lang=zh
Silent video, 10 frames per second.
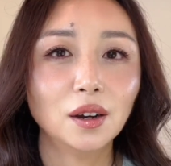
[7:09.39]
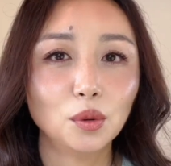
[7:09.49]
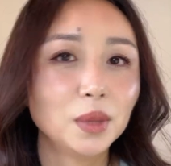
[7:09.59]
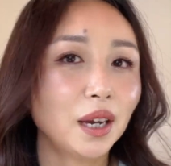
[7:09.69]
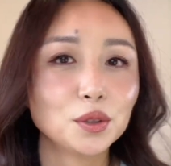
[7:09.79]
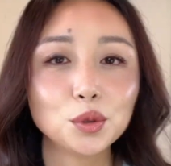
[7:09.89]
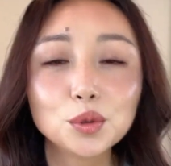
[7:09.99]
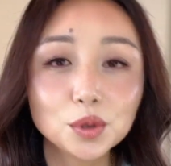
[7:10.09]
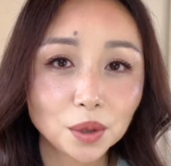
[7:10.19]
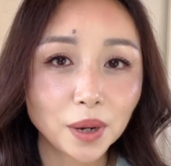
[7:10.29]
呃，我们两个叙
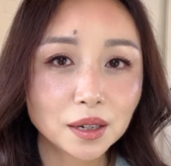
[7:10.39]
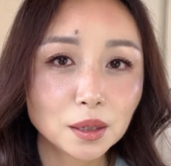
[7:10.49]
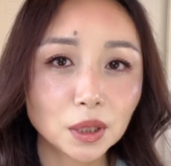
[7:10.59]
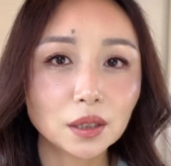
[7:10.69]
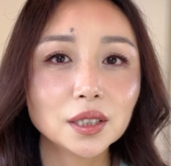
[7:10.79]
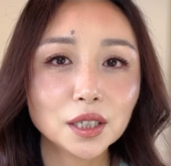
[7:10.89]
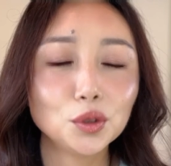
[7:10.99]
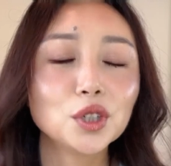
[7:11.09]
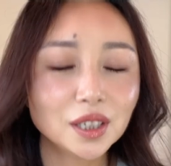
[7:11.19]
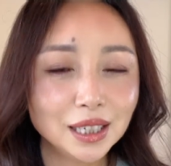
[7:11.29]
叙旧呀什么的。”这个
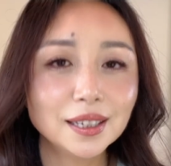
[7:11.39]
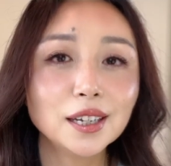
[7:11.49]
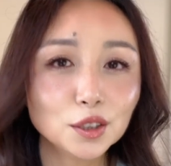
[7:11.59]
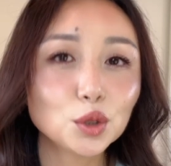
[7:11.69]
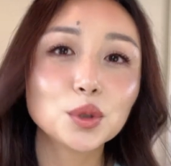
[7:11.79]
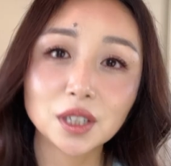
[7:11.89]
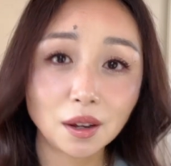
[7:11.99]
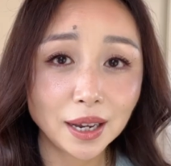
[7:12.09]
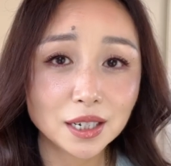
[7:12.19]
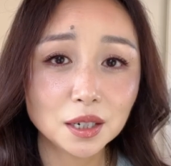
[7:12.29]
女生一听就知
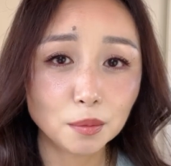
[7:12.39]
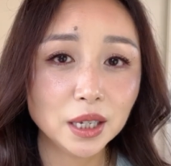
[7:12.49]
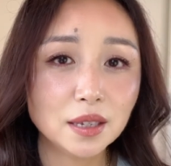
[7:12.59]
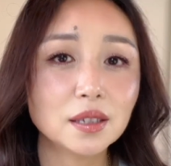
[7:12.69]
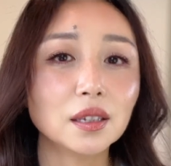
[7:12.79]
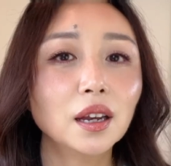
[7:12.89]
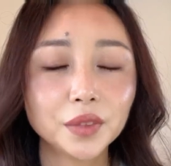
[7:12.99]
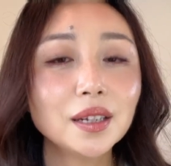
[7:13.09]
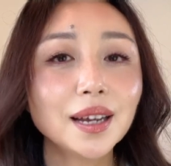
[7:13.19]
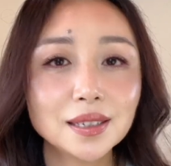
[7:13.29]
道他是什么意思。
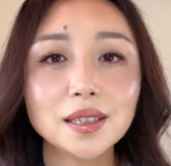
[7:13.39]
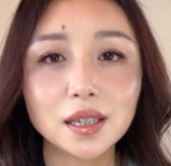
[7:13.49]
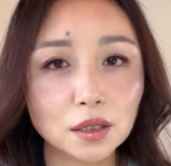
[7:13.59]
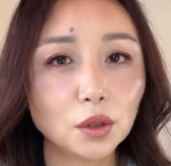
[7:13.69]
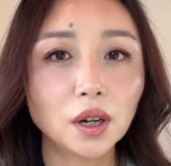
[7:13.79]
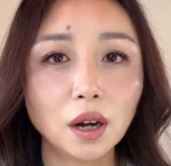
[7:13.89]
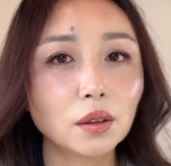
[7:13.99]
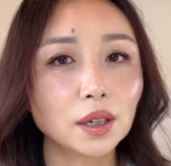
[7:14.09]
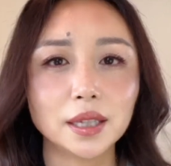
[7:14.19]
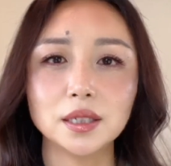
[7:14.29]
但是她现在已经有很
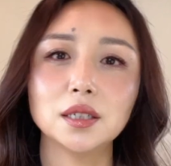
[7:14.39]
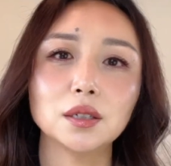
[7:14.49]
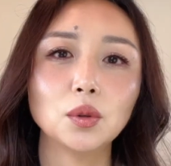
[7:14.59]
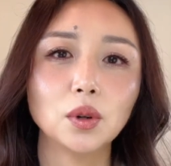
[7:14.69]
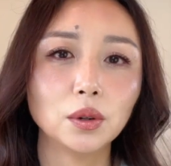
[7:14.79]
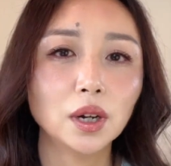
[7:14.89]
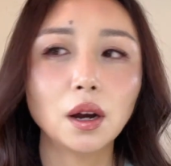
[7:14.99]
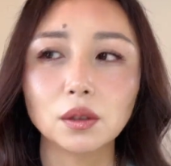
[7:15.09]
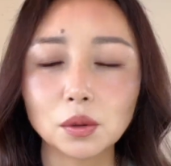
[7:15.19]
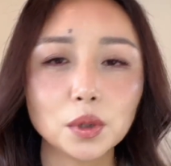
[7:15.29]
好的感情生活，有很
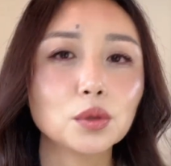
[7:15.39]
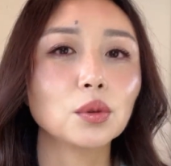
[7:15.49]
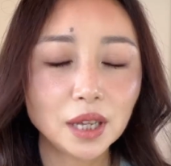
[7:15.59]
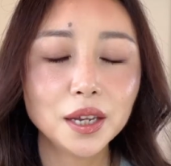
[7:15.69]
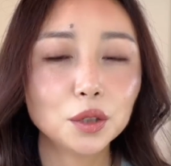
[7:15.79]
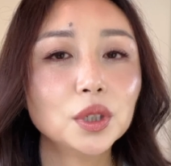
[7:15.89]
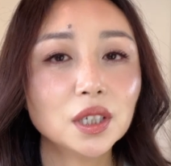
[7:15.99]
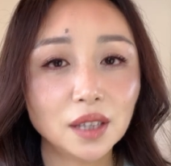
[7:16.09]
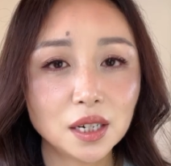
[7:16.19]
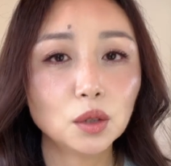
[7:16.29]
好的归宿，她也对这
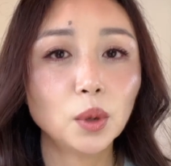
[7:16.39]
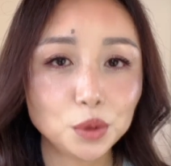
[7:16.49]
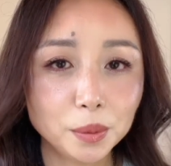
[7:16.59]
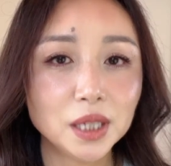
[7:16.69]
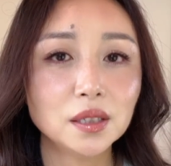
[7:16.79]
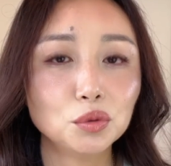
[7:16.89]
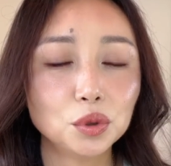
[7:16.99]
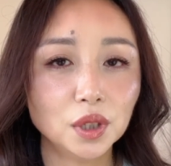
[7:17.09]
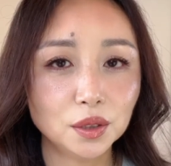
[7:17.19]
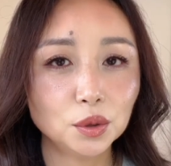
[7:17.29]
个男生完全没兴
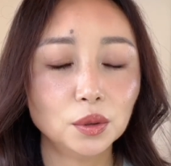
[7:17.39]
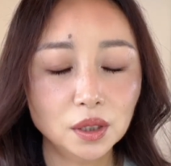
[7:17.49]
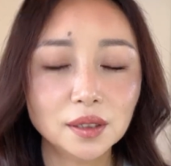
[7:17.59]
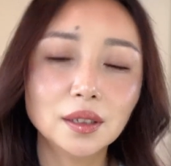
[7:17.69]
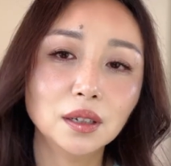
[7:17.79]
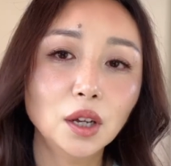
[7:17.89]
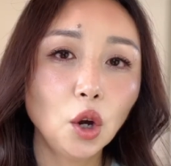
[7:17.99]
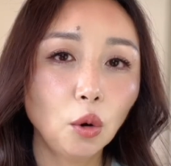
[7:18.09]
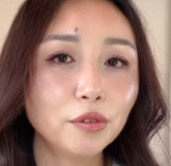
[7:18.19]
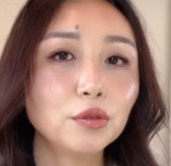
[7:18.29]
趣了，就冷冷的
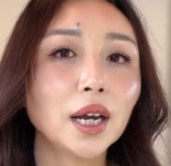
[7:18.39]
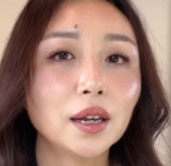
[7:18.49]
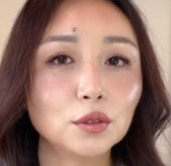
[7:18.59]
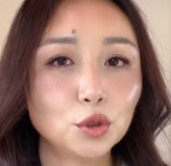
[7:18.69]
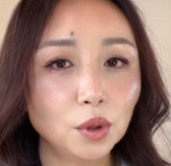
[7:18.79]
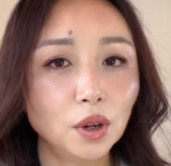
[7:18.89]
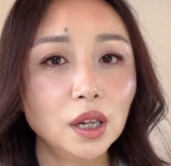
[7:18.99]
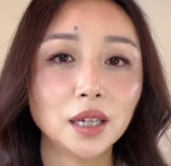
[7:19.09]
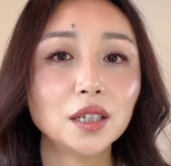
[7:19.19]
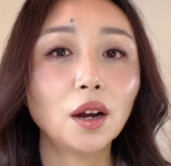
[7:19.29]
回复他
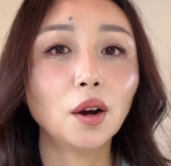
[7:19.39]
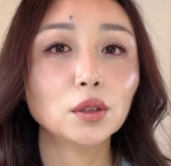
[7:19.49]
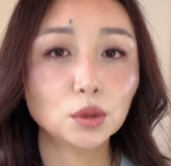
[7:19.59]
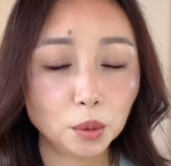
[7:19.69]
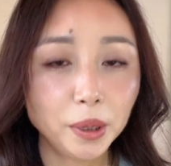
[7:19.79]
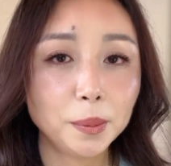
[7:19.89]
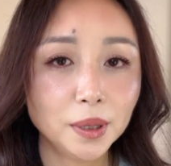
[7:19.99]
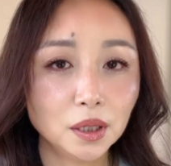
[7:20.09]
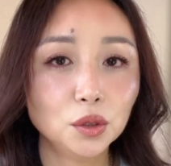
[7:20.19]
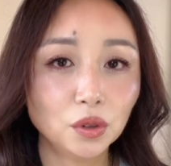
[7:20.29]
说：“你还是好好的多陪
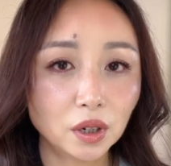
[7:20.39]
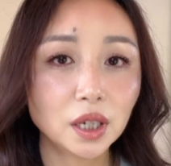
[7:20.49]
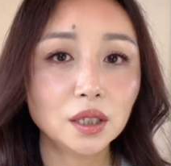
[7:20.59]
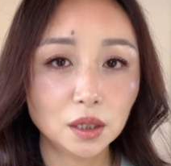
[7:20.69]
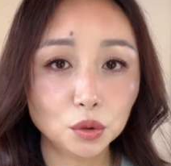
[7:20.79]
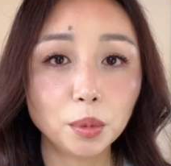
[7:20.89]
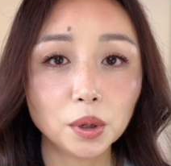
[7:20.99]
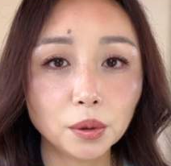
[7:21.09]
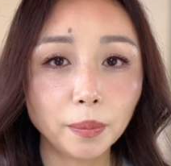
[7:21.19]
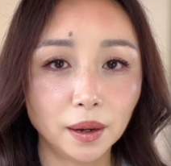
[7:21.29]
陪你的女儿跟你的女
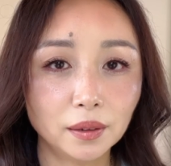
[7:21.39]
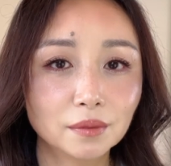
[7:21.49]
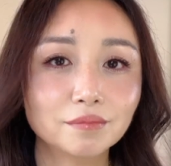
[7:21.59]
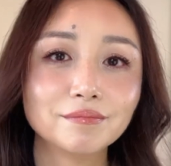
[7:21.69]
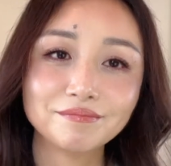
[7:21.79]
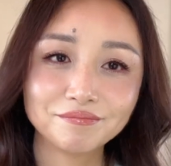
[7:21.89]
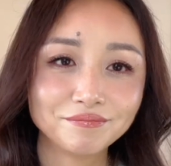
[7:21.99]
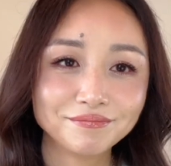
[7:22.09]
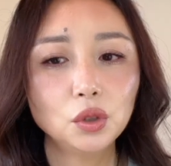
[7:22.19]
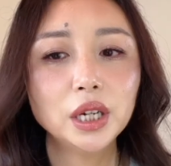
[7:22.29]
朋友
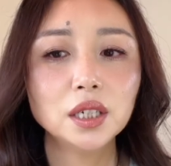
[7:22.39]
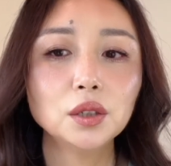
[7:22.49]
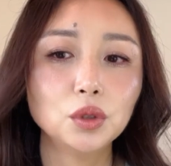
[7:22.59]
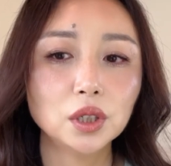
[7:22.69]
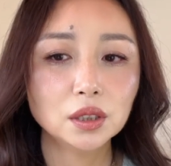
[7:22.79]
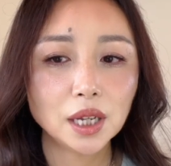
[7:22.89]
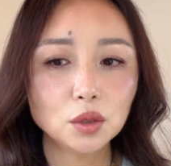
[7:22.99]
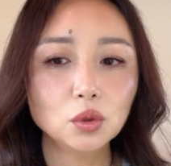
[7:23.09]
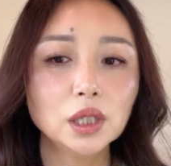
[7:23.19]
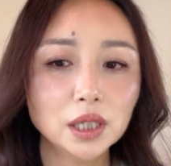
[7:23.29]
吧。”虽然这个女生她
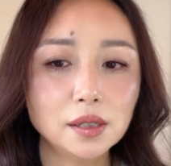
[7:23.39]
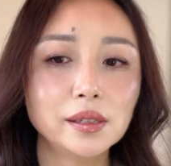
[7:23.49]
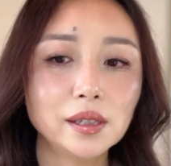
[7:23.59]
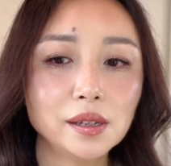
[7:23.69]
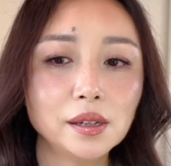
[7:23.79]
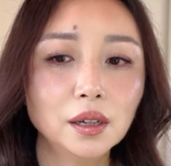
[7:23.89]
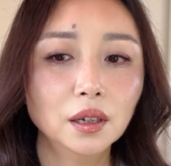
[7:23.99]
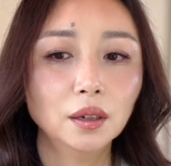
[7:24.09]
做了一些